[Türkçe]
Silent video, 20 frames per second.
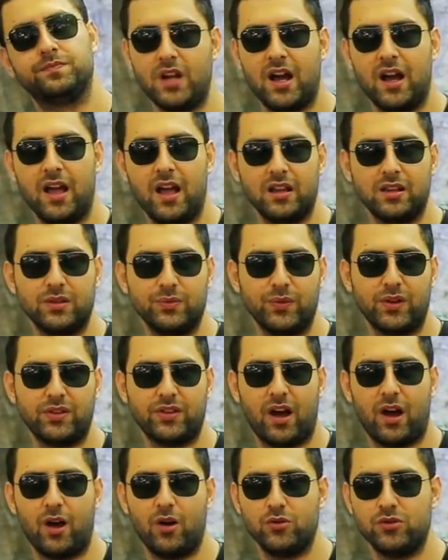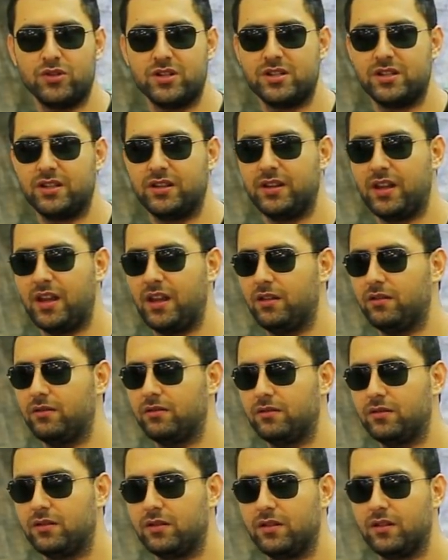Hayatımda daha öncesinde
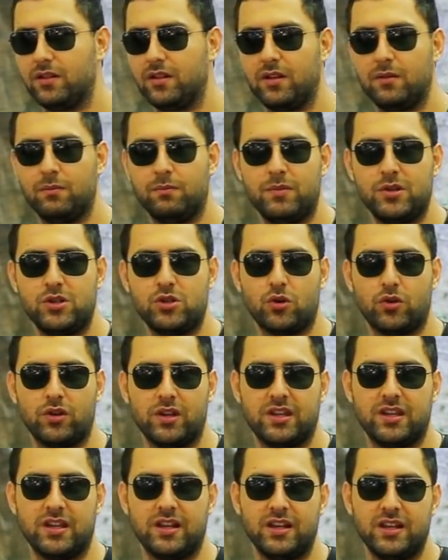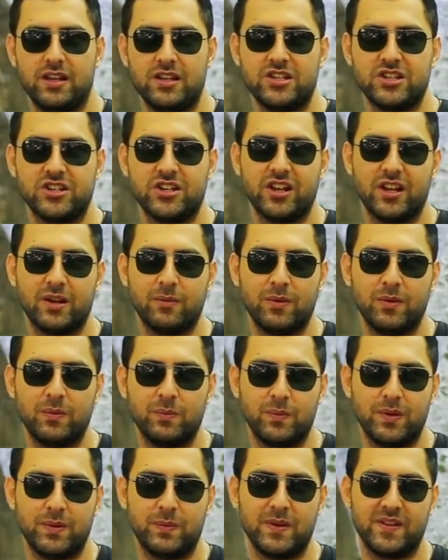birçok ikili
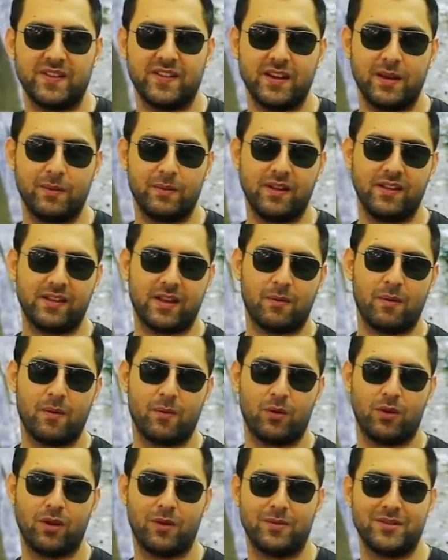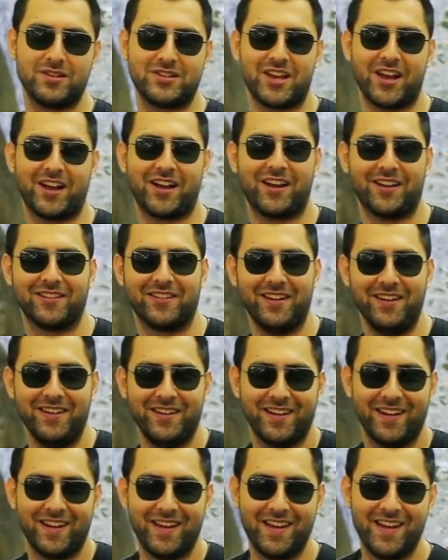ilişkilerimin bitmesine bile sebep olabilecek kadar
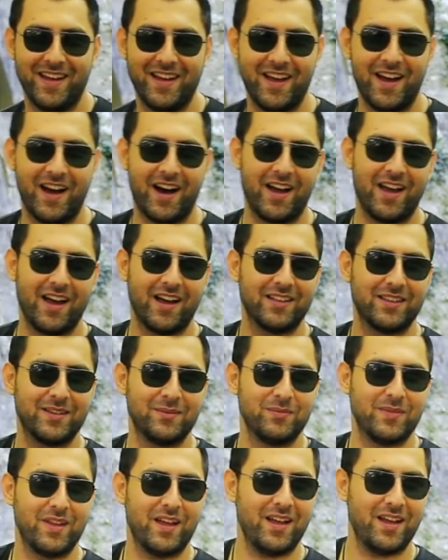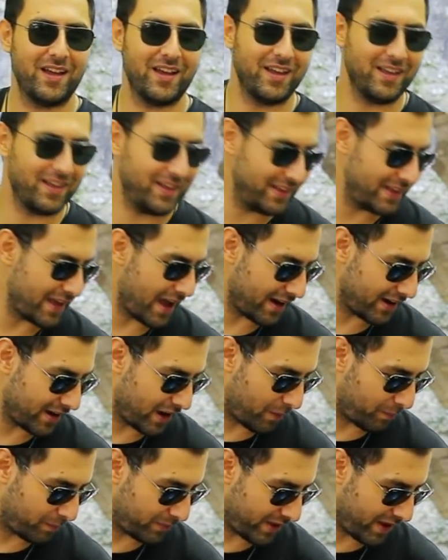hayatımda yer
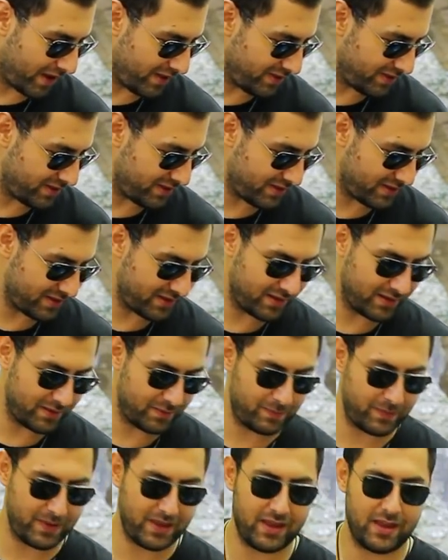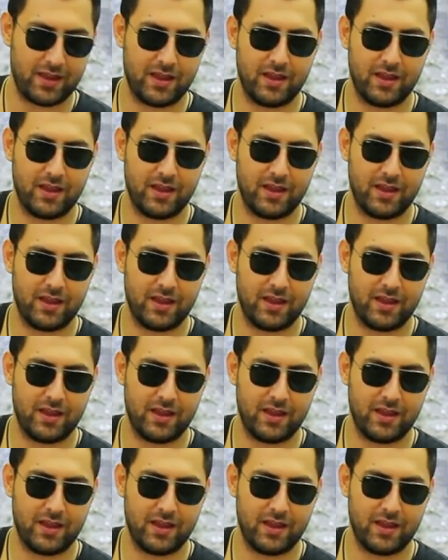kaplayan bir